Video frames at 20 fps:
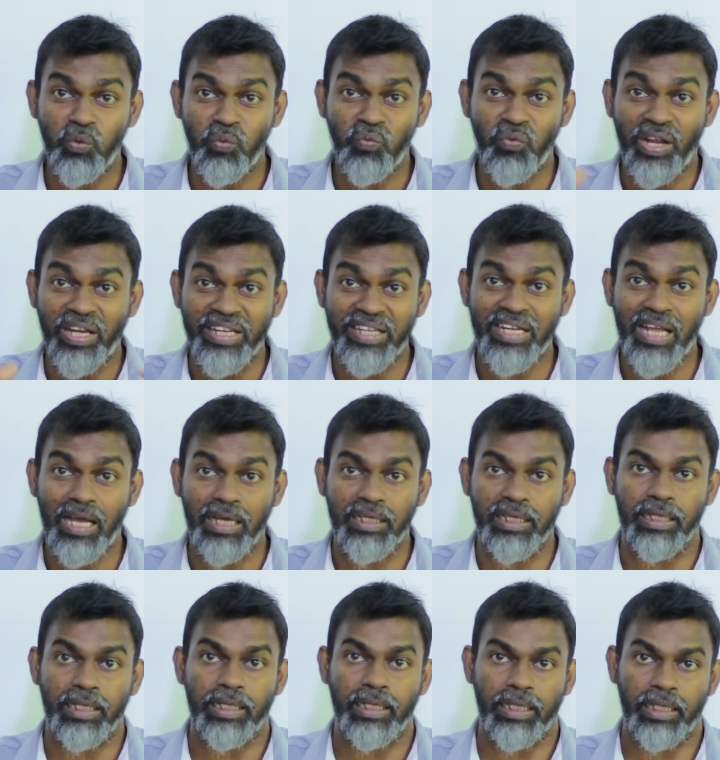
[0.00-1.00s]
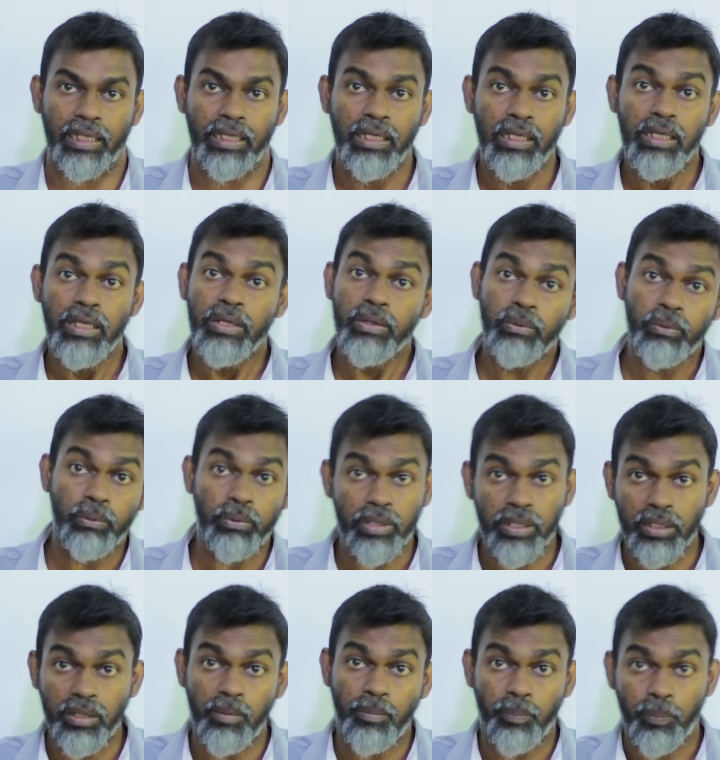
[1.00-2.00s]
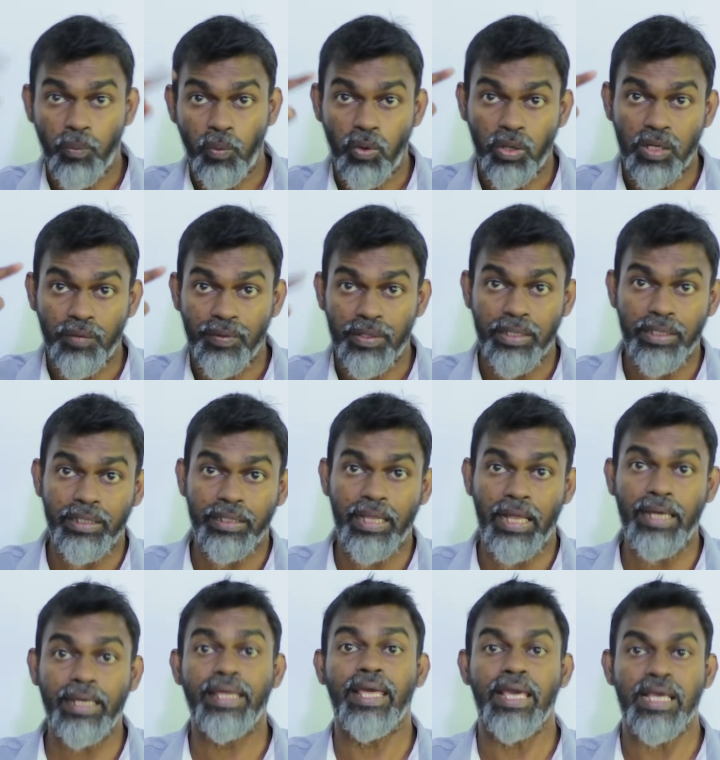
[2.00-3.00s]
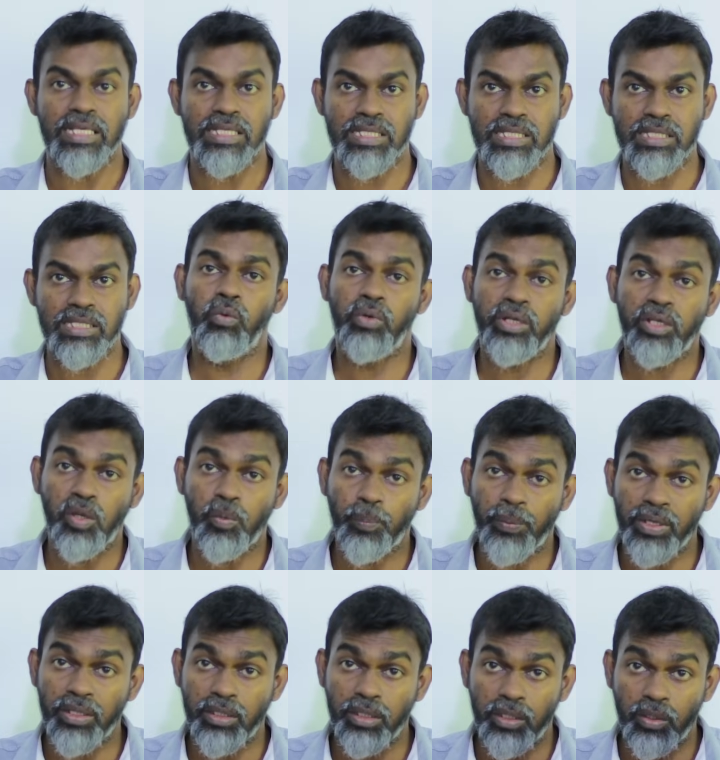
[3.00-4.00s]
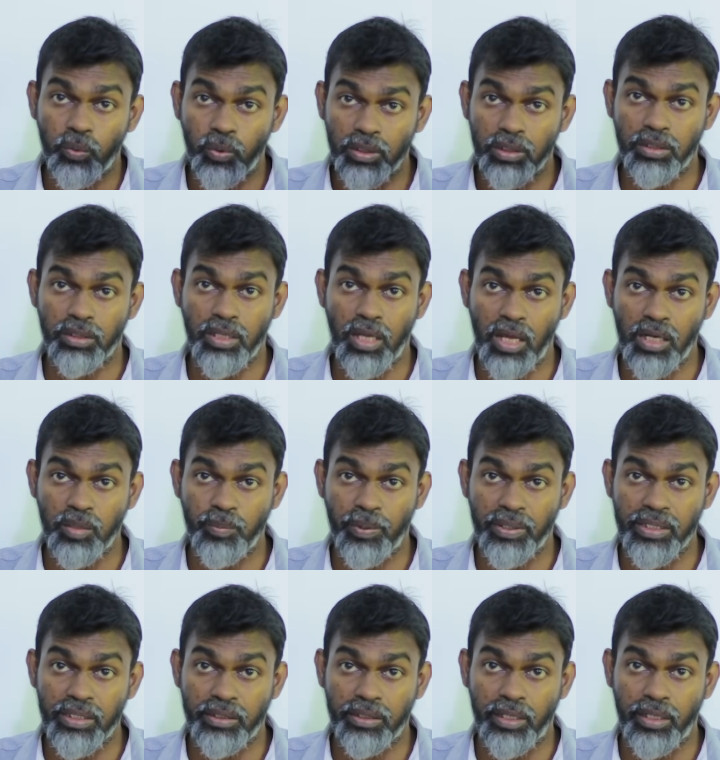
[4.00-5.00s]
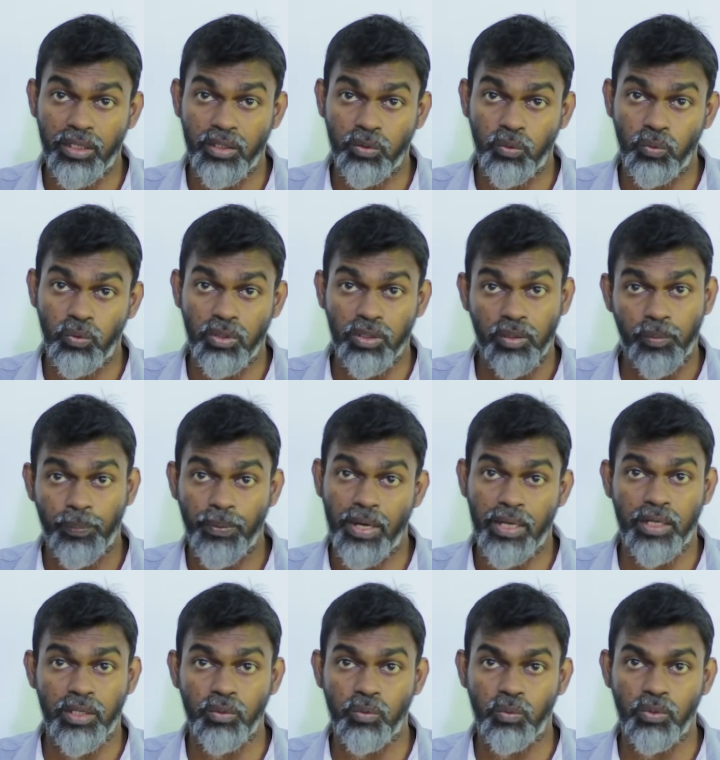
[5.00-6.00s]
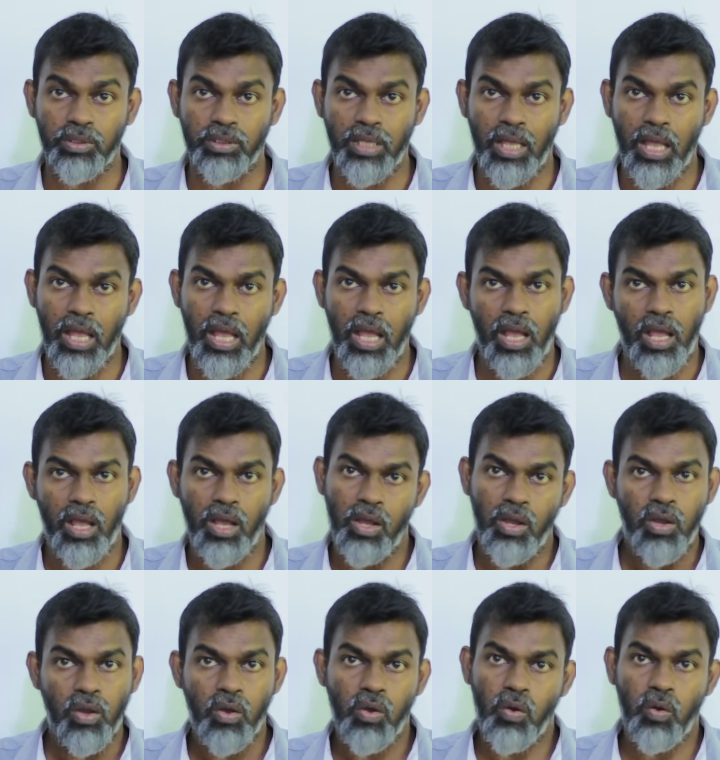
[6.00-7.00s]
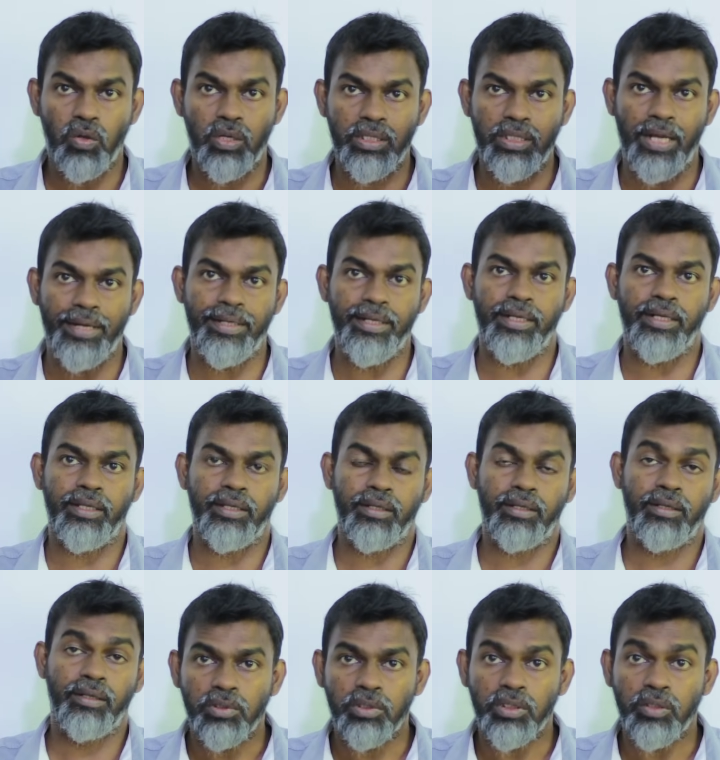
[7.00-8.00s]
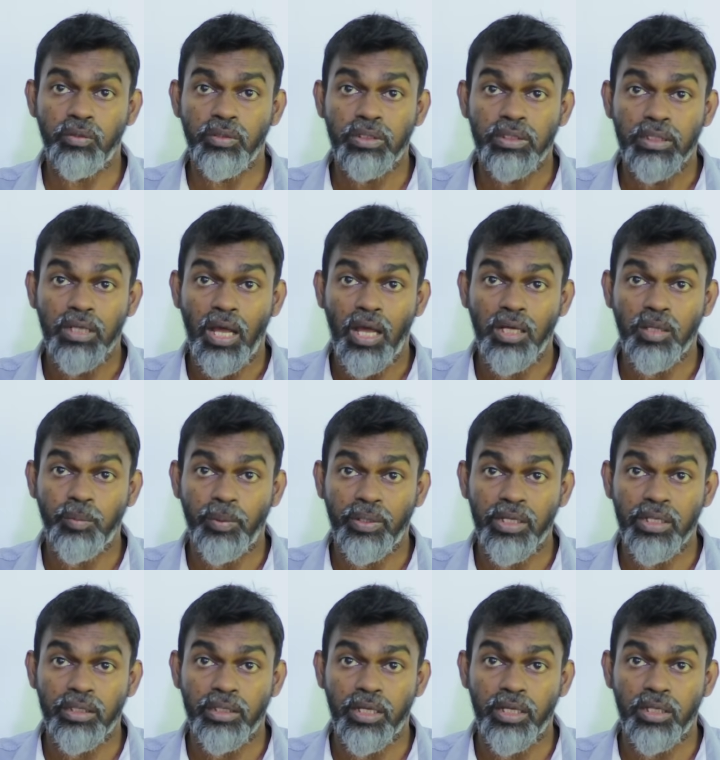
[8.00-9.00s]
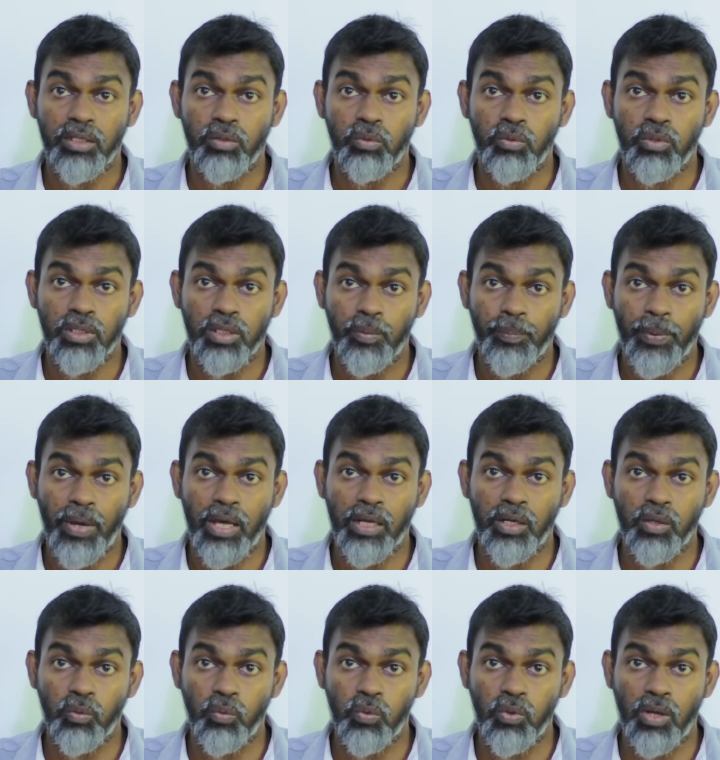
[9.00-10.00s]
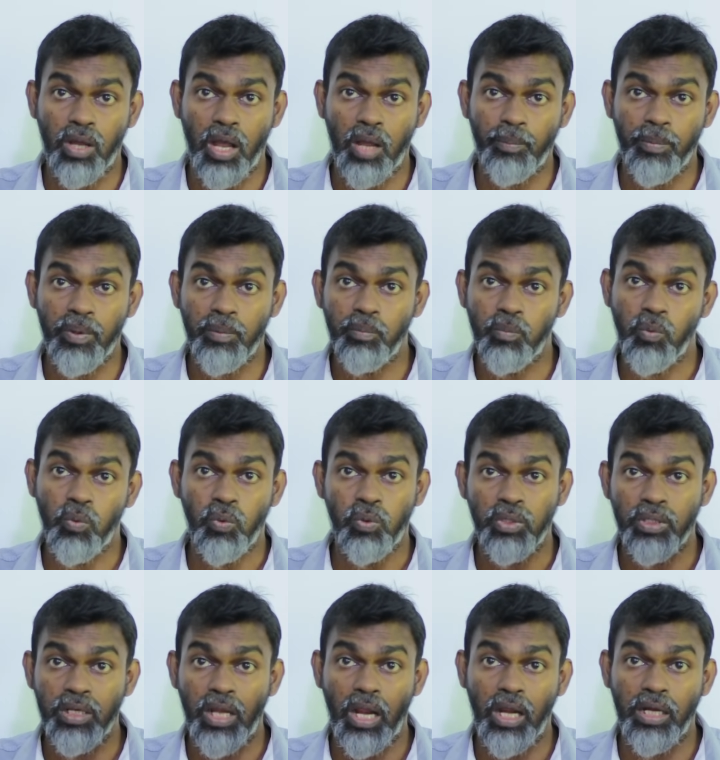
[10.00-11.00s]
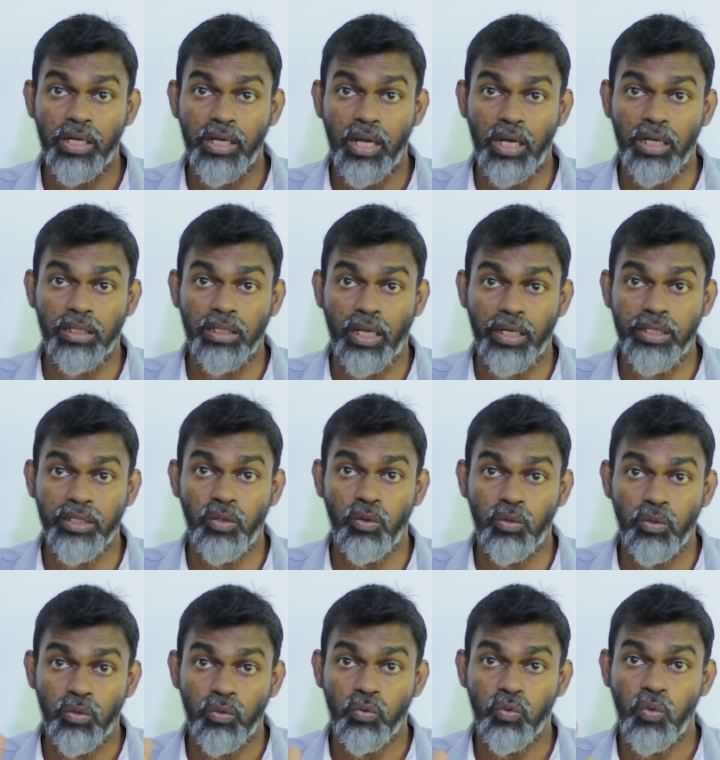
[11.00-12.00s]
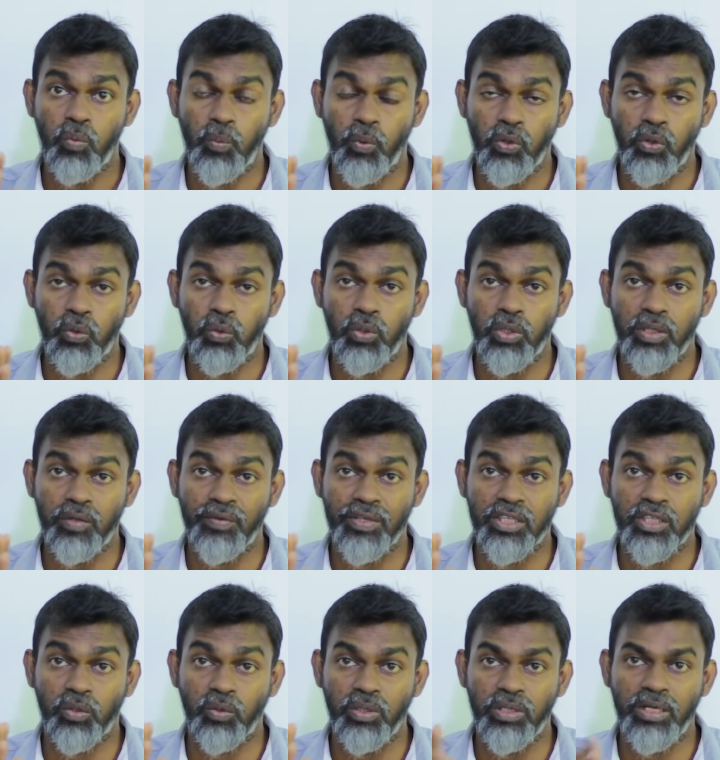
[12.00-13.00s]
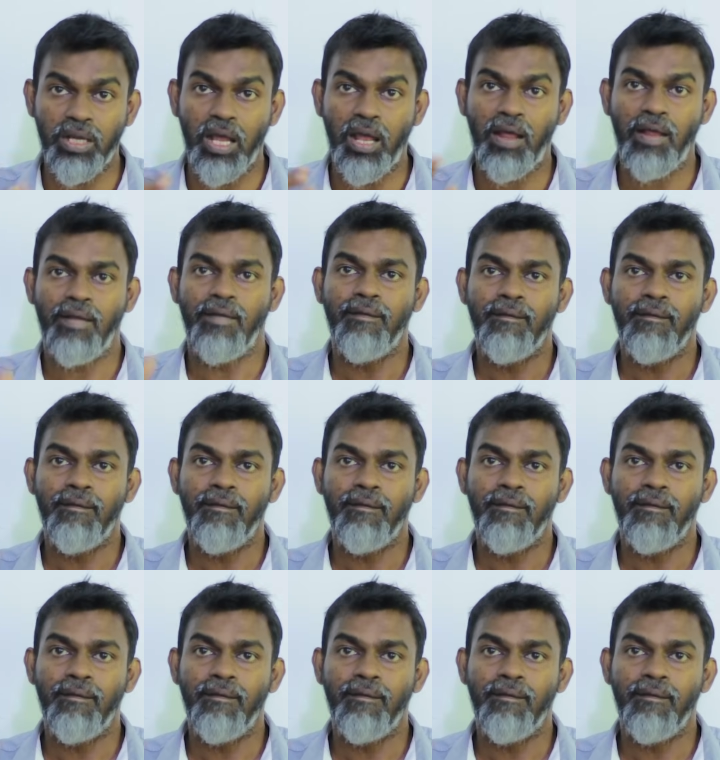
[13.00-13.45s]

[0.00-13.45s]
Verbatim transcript: ஒன்றும் வெளியீடாக இல்லை கூட்டிக்கம் போகிறவருக்கு தான் கேஸ் கூட்டிக்கம் போய்த்து இருபத்தி நாலு மணி தேட துள்ளுக்கு பாரம் கொடுத்தா ஒரு தண்டனை இருபத்தி நாலு மணி உள்ளுக்கு பாரம் கொடுக்காம மூணு நாலு நாள் தண்ணியை ஒரு ரூம் ஒன்று உள்ளுக்கு வச்சுக்கொண்டா